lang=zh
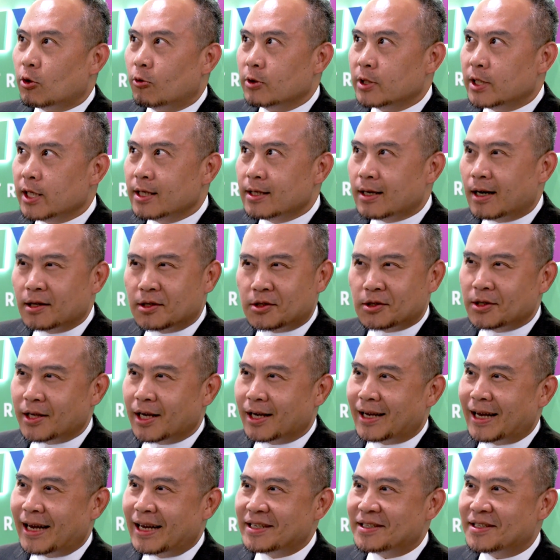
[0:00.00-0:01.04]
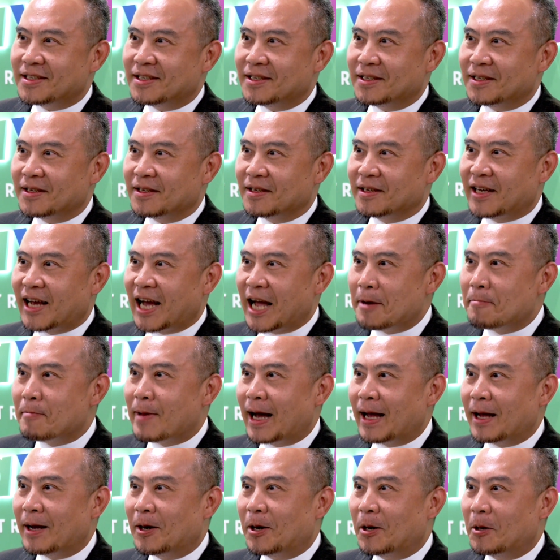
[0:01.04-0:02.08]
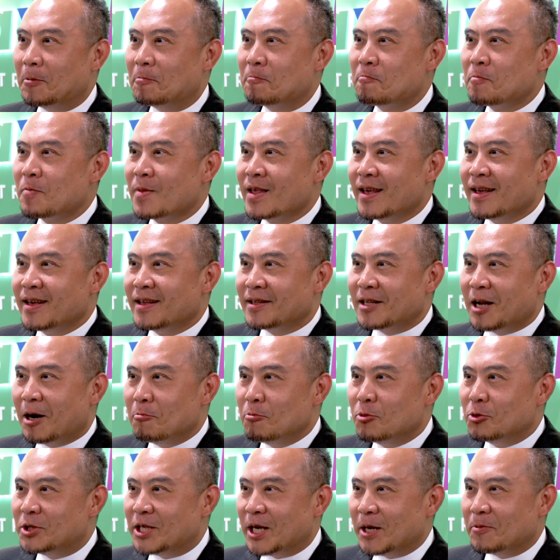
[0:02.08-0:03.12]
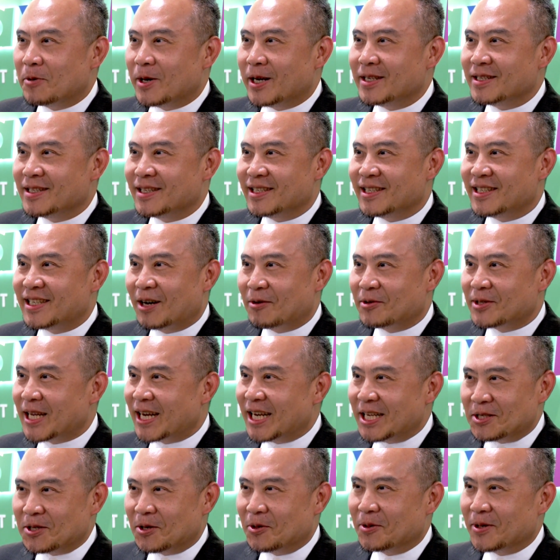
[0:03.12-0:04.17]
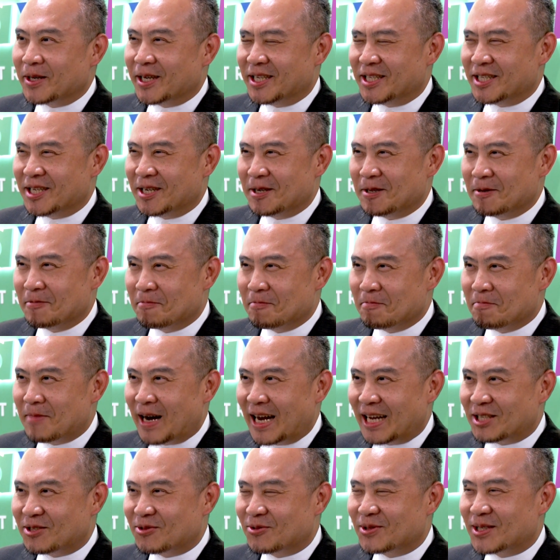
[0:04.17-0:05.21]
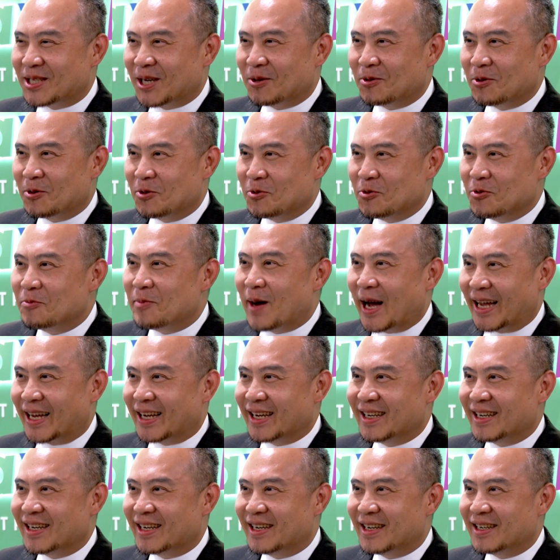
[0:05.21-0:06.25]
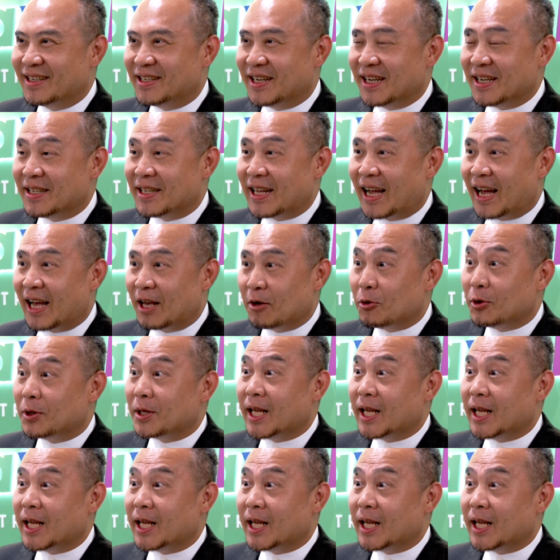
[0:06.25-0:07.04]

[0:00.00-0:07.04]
从今天早上十点开始开卖哈。到目前为止，下午三点钟已经卖出超过五百个人来预